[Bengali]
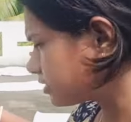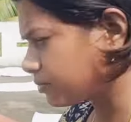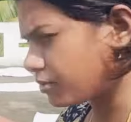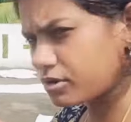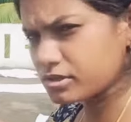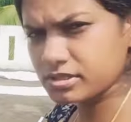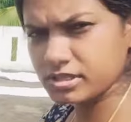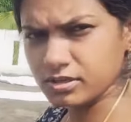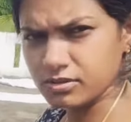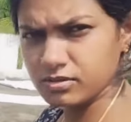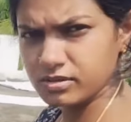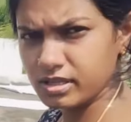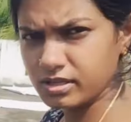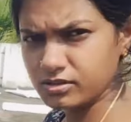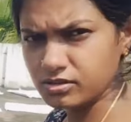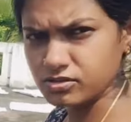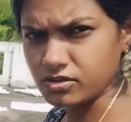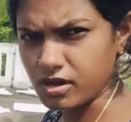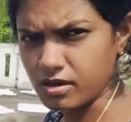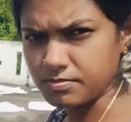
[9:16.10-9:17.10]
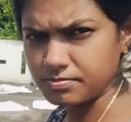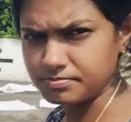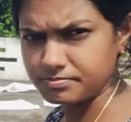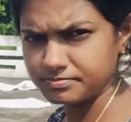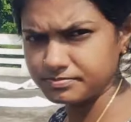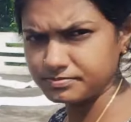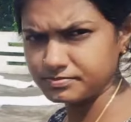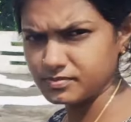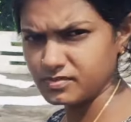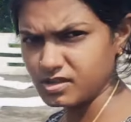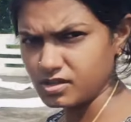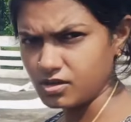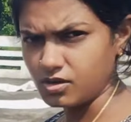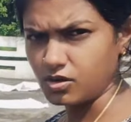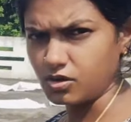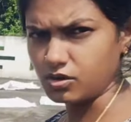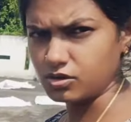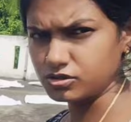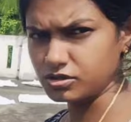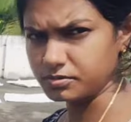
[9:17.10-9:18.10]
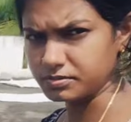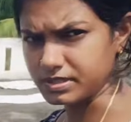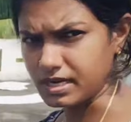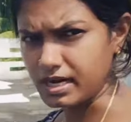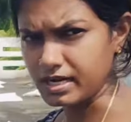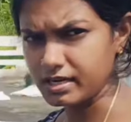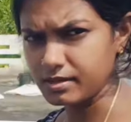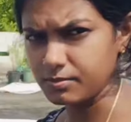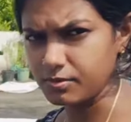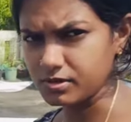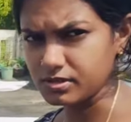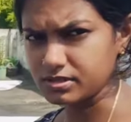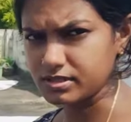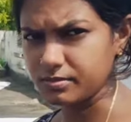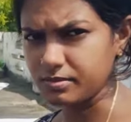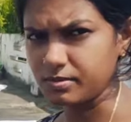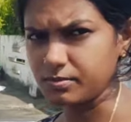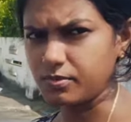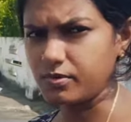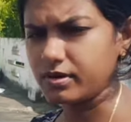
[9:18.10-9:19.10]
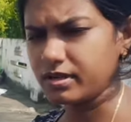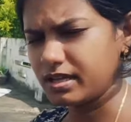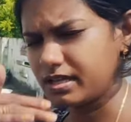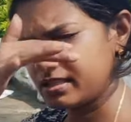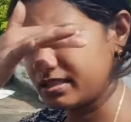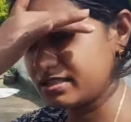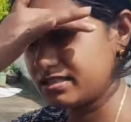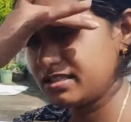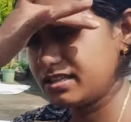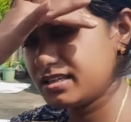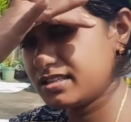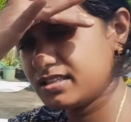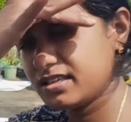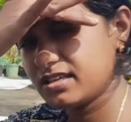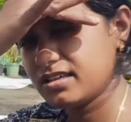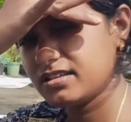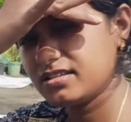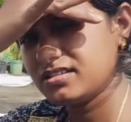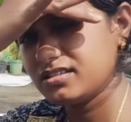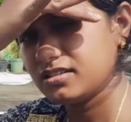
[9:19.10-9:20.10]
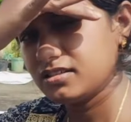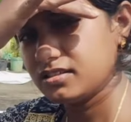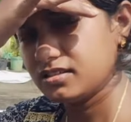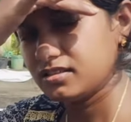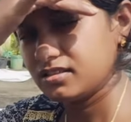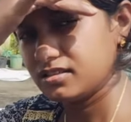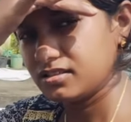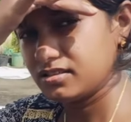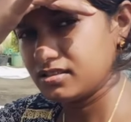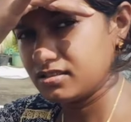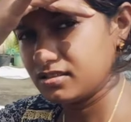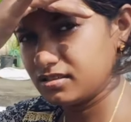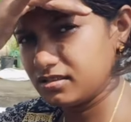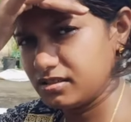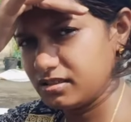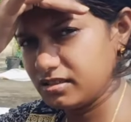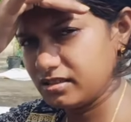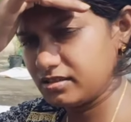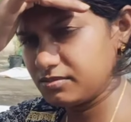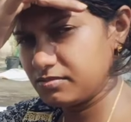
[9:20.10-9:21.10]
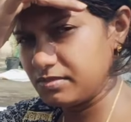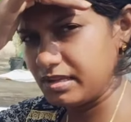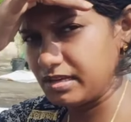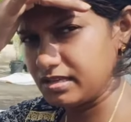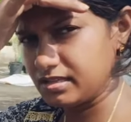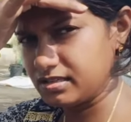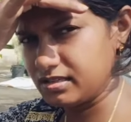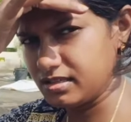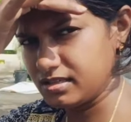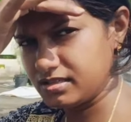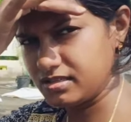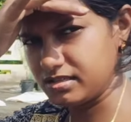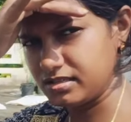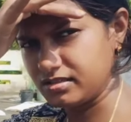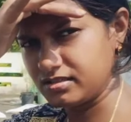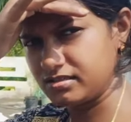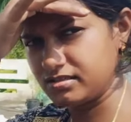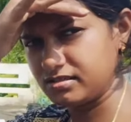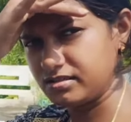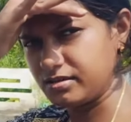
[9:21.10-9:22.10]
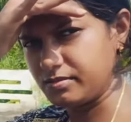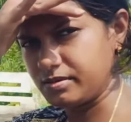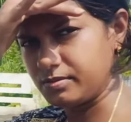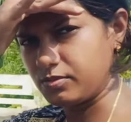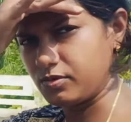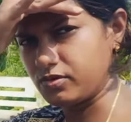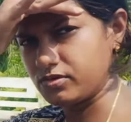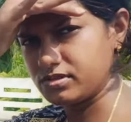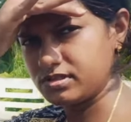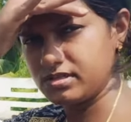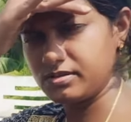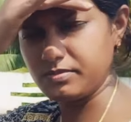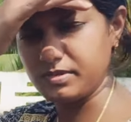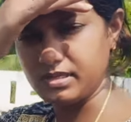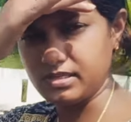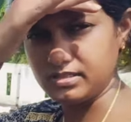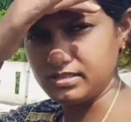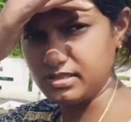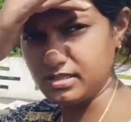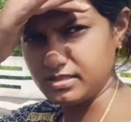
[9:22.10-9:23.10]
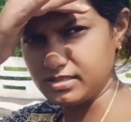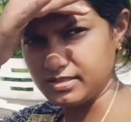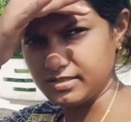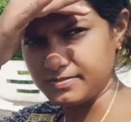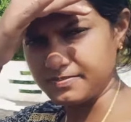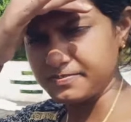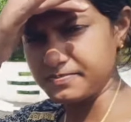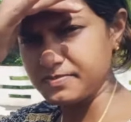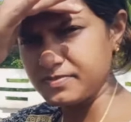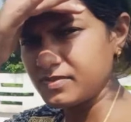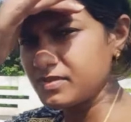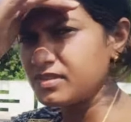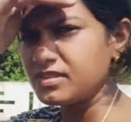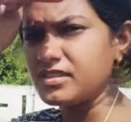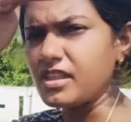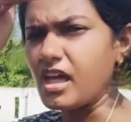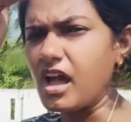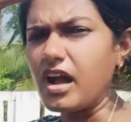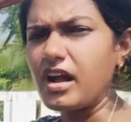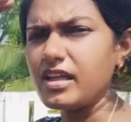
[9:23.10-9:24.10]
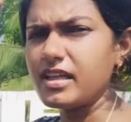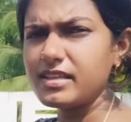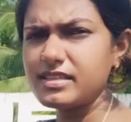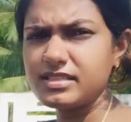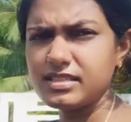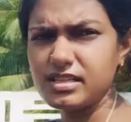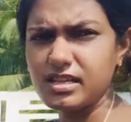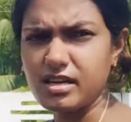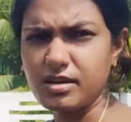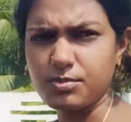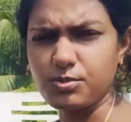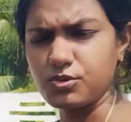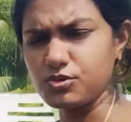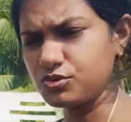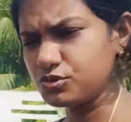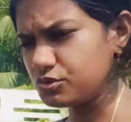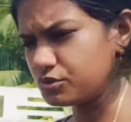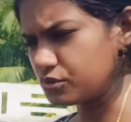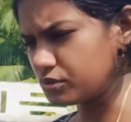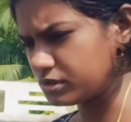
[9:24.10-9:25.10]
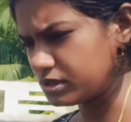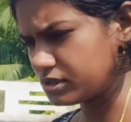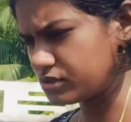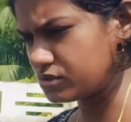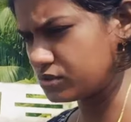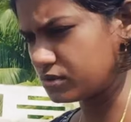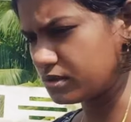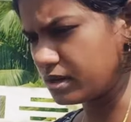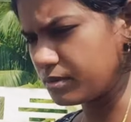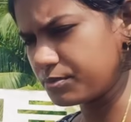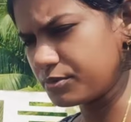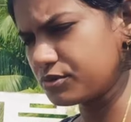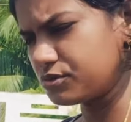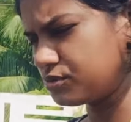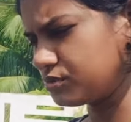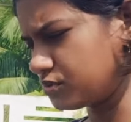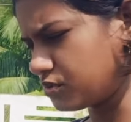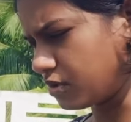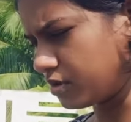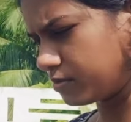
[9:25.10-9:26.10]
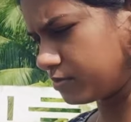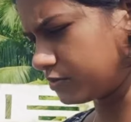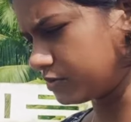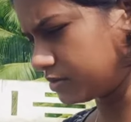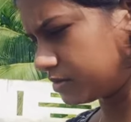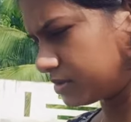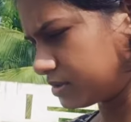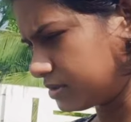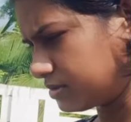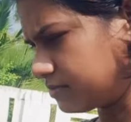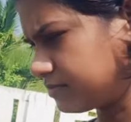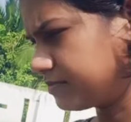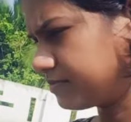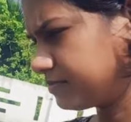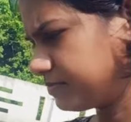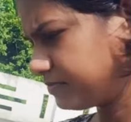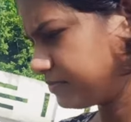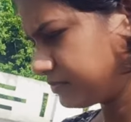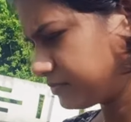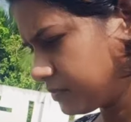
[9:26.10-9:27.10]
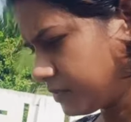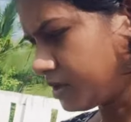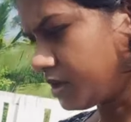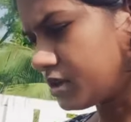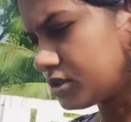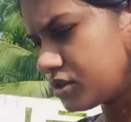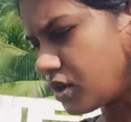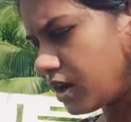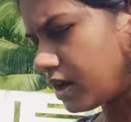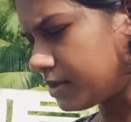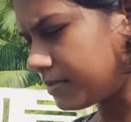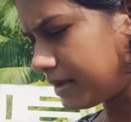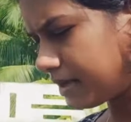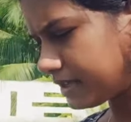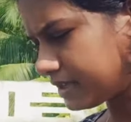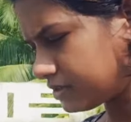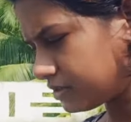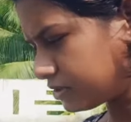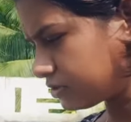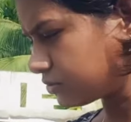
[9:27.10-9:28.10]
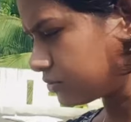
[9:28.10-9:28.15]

যে বস্তাগুলো দেখছো সব ওগুলো সব সারের বস্তা আমার বর কেচে দিয়েছে দিয়ে মেলে দিয়েছে আমার বড় ছেলে মেলে দিয়েছে থাকা যাচ্ছে না প্রচুর রোদের জোর আর প্রচুর গরম করছে সকালবেলা কিন্তু একটু